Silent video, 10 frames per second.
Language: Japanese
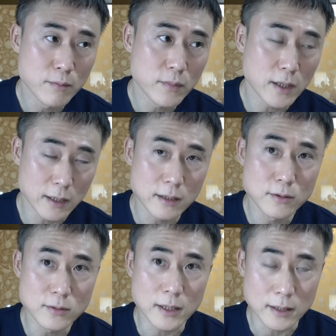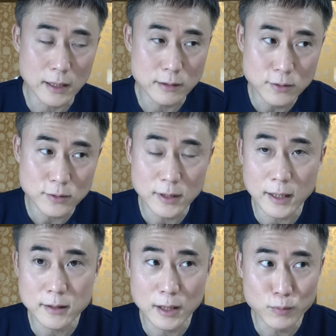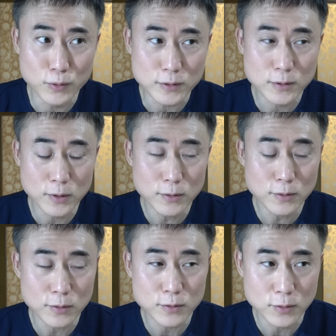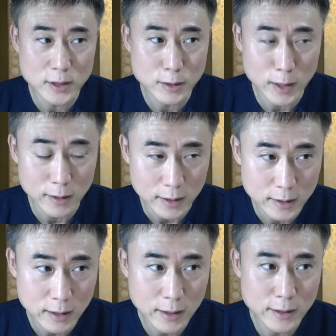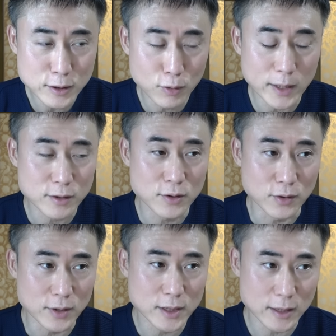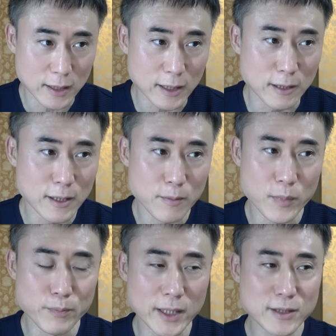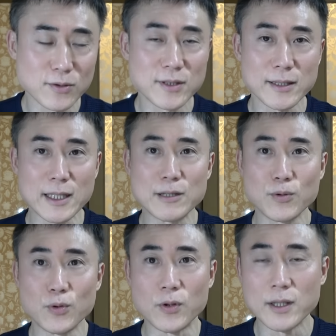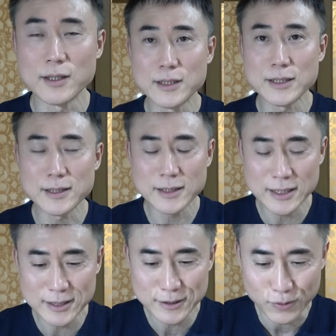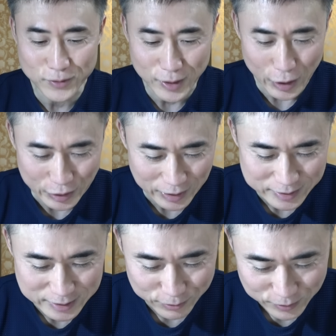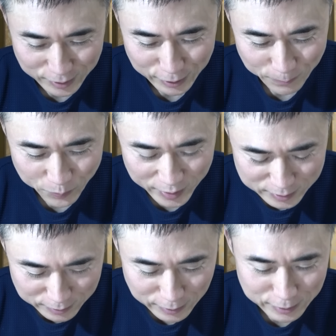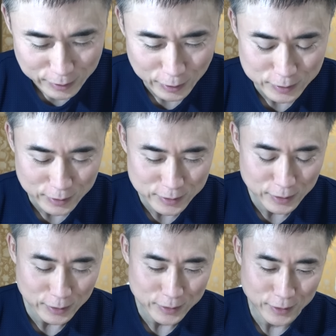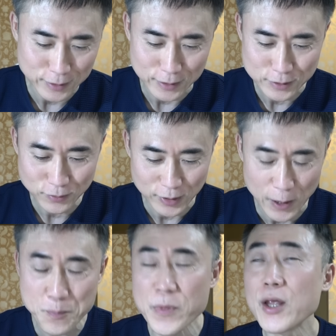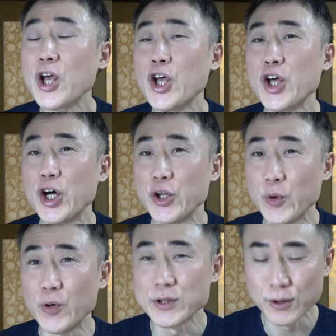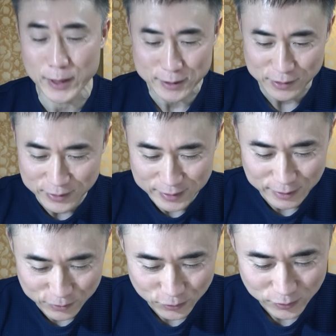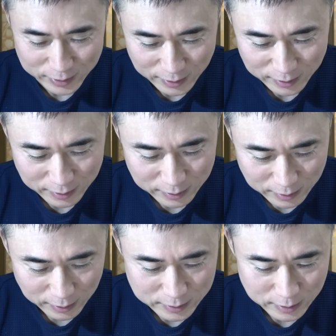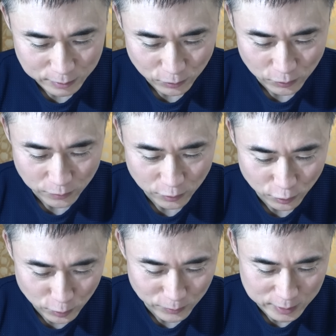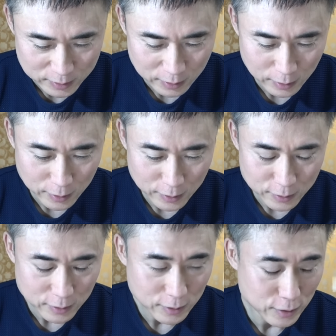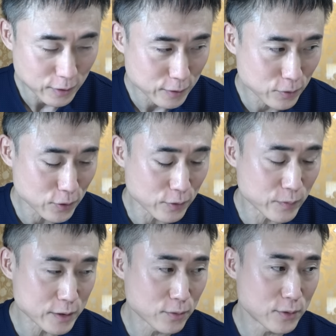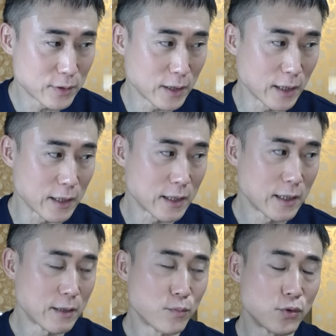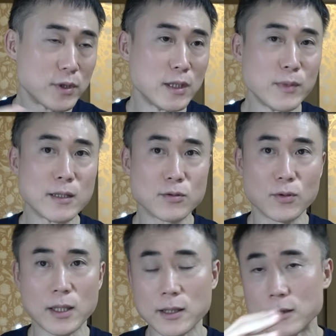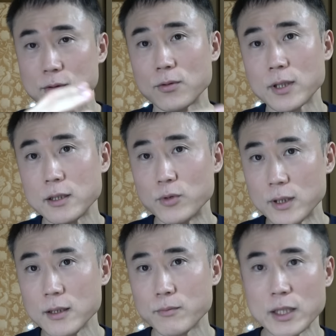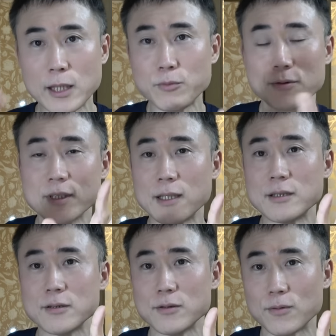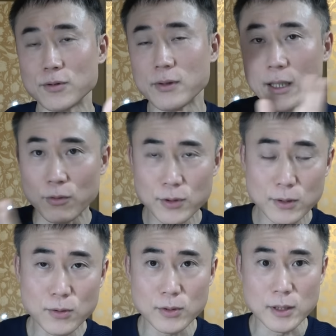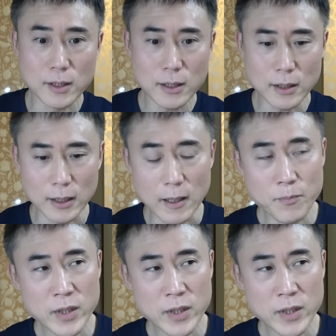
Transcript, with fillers: まあどんだけねルールがあってもそれを取り締まらない処罰しない、まあ、罰則がないと実質 OK になっちゃうんで絶対に検査して引っかかった人はあの処罰するっていうことはね大事だと思います。であと、まあ、そういうねボディメイクとか格闘家でもね、まあ、平本選手のことは置いといて